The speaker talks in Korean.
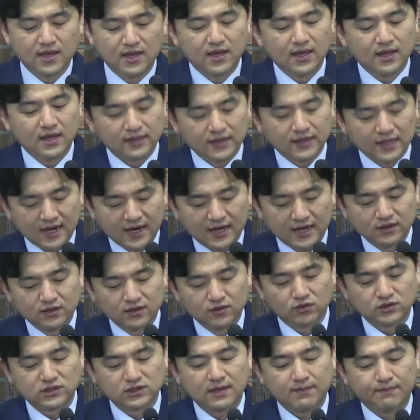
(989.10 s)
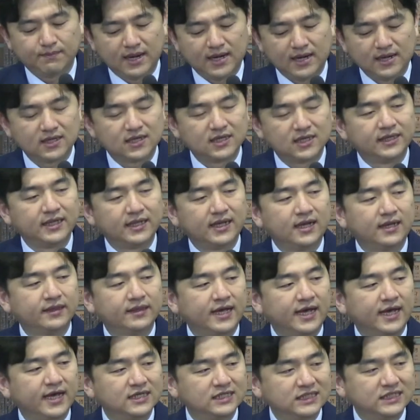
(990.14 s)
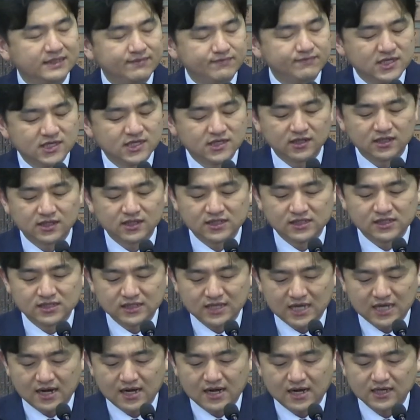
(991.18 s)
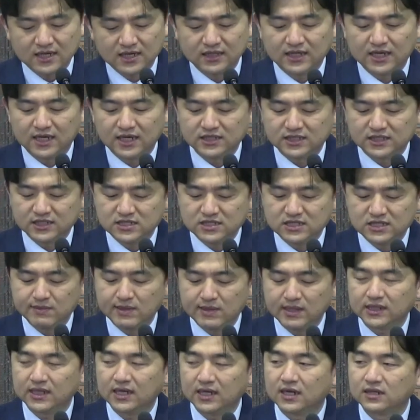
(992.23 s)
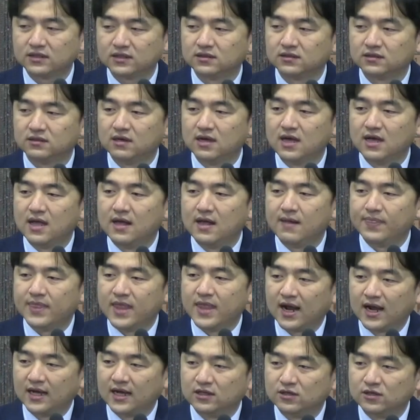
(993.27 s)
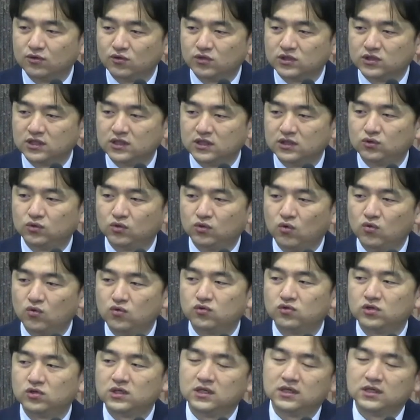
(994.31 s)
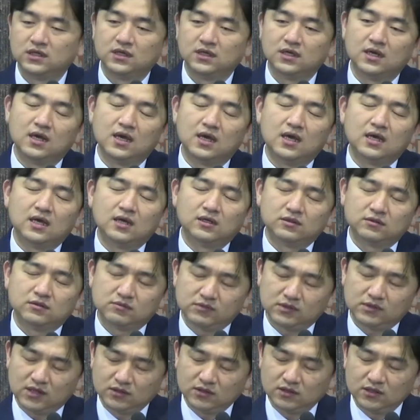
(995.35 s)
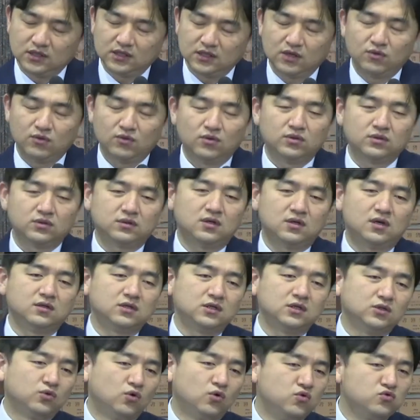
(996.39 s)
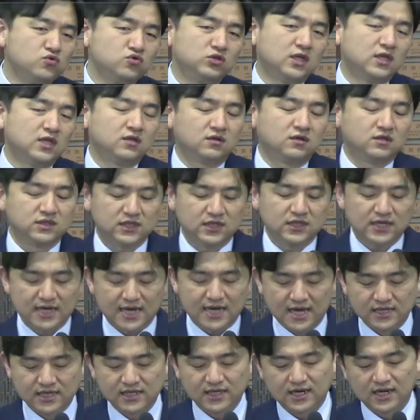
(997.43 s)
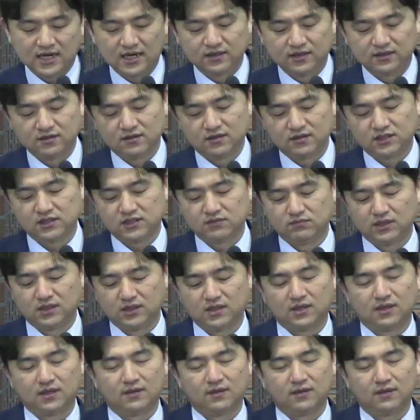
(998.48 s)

내가 있는 곳의 밝기나 나의 심리적인 상황이나 신념에 따라서 내가 있는 곳이 동굴이 터널이 되고 터널이 동굴이 되는 것이 아니라는 것입니다.